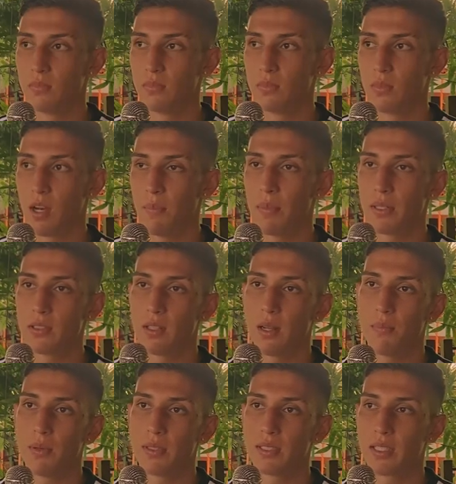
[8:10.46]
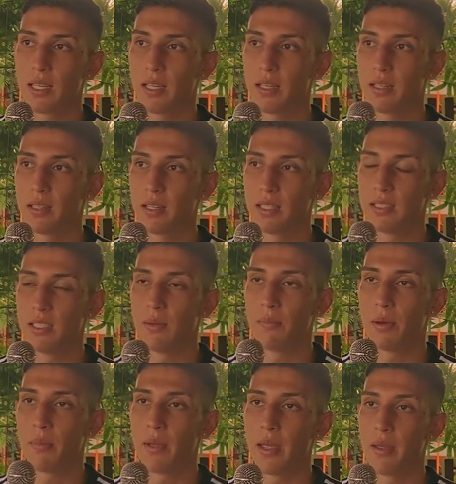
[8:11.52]
una persona pues que,
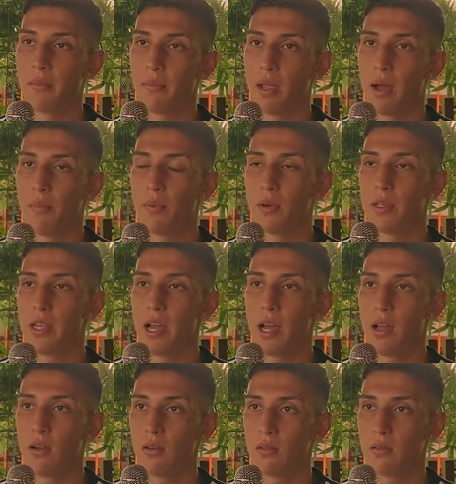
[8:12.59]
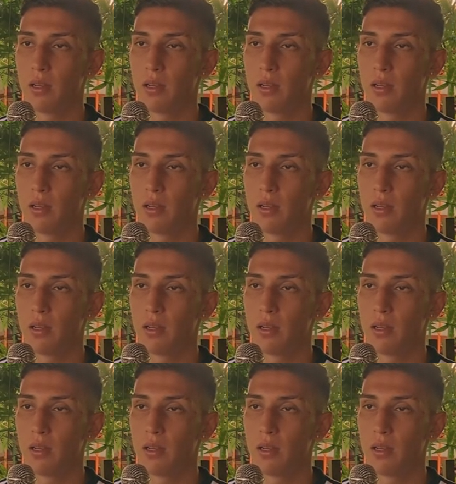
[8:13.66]
siempre me ha apoyado